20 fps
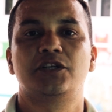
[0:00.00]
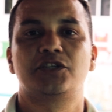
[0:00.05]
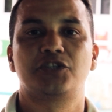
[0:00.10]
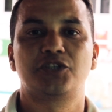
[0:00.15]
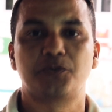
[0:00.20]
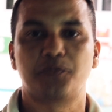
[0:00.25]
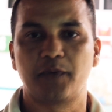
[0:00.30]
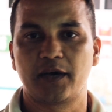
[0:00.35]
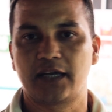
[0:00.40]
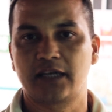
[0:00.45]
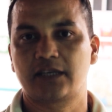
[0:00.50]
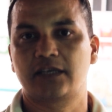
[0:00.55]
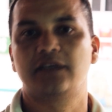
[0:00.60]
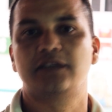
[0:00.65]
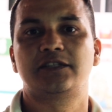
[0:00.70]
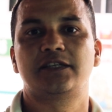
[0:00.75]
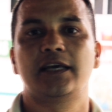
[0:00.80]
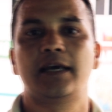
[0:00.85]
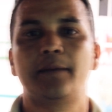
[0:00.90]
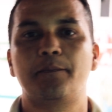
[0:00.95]
a gente espera
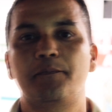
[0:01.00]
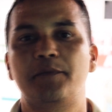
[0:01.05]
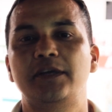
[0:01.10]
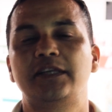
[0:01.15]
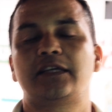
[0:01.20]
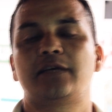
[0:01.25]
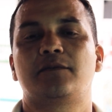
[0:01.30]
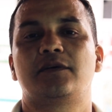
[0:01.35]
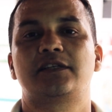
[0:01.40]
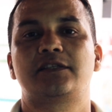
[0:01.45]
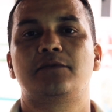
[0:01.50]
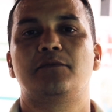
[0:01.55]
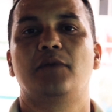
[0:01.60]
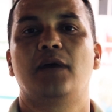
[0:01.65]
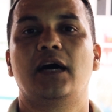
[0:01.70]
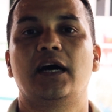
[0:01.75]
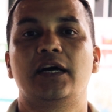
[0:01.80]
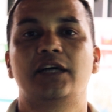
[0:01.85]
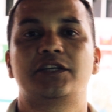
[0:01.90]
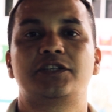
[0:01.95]
que se repita mais e
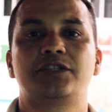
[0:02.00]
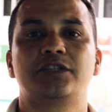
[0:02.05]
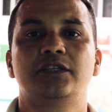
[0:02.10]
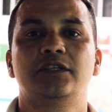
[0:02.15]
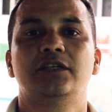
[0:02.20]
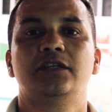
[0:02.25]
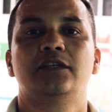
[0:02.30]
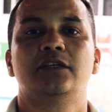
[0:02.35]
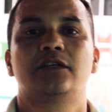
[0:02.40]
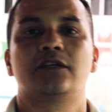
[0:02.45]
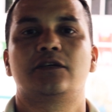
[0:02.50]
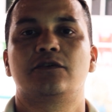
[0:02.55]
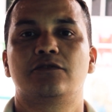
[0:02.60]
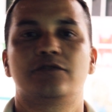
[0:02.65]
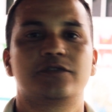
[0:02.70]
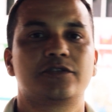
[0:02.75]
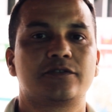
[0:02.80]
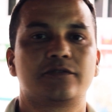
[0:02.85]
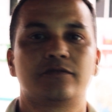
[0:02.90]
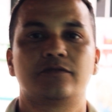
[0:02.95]
mais
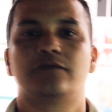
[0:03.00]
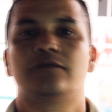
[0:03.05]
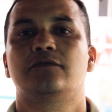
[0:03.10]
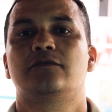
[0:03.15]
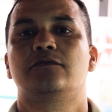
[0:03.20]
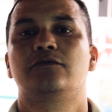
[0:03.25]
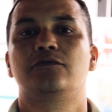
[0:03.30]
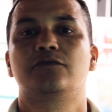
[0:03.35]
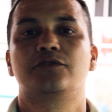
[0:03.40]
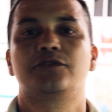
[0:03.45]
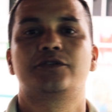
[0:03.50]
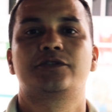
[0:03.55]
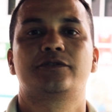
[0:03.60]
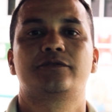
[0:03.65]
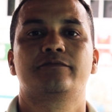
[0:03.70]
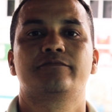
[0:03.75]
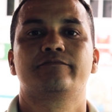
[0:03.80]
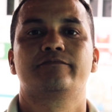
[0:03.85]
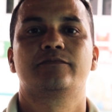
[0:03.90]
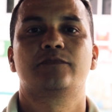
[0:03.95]
os,
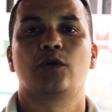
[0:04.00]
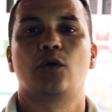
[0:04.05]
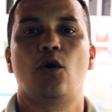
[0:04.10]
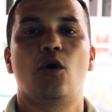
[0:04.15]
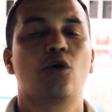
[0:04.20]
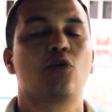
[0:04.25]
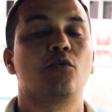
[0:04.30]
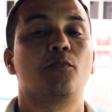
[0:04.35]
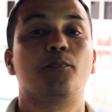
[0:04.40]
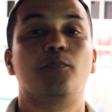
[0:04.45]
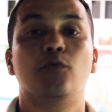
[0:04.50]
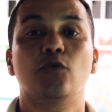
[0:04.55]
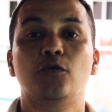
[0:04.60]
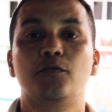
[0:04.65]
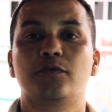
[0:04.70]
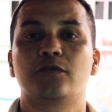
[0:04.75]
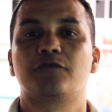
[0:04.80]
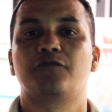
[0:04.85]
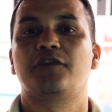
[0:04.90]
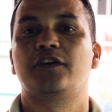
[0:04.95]
os órgão
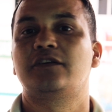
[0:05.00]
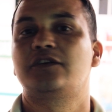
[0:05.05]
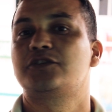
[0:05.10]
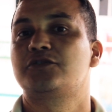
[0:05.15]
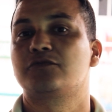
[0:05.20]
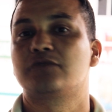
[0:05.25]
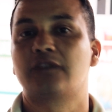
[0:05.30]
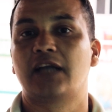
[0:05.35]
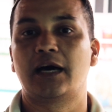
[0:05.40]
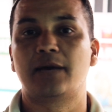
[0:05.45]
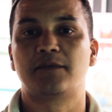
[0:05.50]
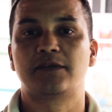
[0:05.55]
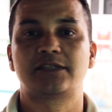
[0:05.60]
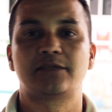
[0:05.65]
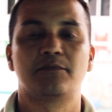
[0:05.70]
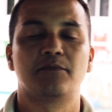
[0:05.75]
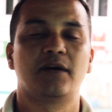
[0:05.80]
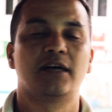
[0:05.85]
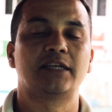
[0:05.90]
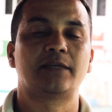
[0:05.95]
público venha ajudar a
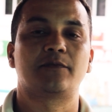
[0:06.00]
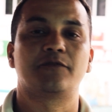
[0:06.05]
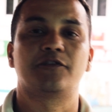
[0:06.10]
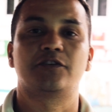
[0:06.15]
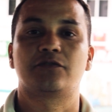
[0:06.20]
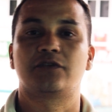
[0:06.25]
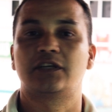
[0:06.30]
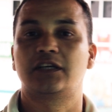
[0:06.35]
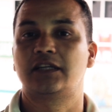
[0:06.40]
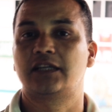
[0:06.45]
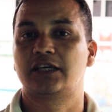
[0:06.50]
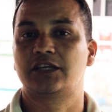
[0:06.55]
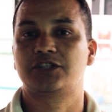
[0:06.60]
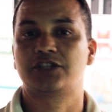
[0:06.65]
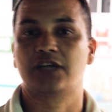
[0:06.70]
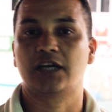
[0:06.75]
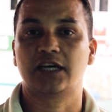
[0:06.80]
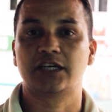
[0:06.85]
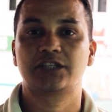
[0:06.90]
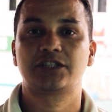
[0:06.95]
Mazimada, a Prefeitura de
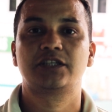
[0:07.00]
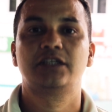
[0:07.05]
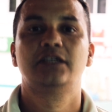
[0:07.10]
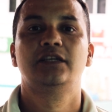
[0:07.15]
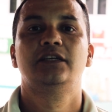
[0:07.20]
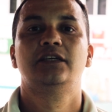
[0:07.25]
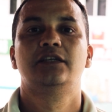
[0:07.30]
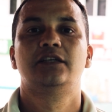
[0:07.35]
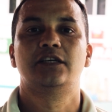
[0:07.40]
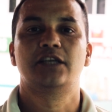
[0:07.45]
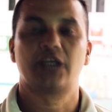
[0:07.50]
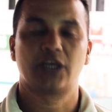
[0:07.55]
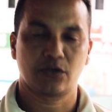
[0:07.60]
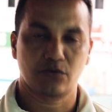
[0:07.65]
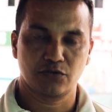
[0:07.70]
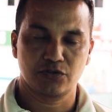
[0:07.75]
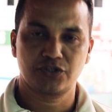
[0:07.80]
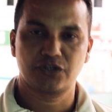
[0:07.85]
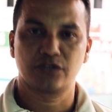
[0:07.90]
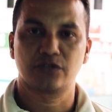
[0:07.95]
Anajás, e que
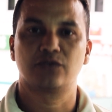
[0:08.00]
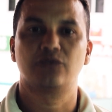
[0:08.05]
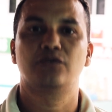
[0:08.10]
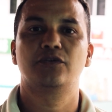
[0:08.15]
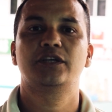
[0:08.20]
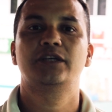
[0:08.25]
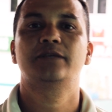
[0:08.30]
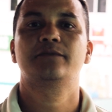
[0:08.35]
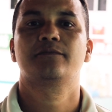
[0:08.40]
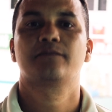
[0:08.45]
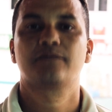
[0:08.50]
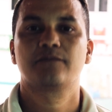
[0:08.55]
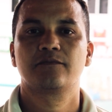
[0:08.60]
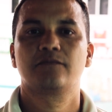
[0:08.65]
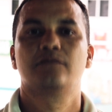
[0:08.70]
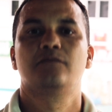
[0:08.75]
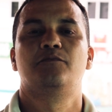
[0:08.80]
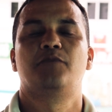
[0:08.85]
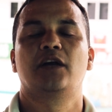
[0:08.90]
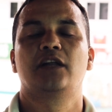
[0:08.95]
continue
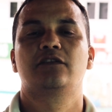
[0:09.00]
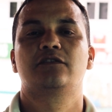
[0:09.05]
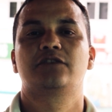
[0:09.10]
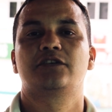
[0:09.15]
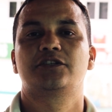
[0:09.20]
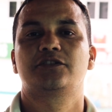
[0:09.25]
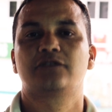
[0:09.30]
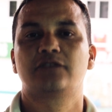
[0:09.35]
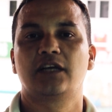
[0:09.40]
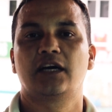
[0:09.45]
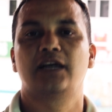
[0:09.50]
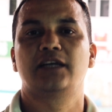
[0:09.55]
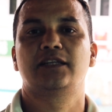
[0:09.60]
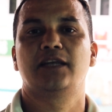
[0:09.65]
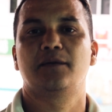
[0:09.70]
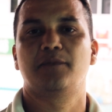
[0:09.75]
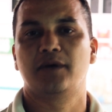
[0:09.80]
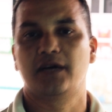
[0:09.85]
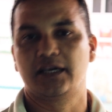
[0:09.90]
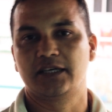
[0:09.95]
para nos ajudar
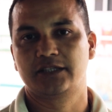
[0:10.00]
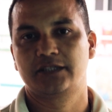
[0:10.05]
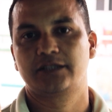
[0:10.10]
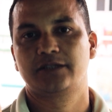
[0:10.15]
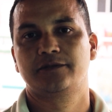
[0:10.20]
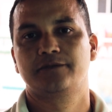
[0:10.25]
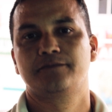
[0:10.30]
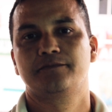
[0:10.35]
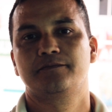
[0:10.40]
ainda mais.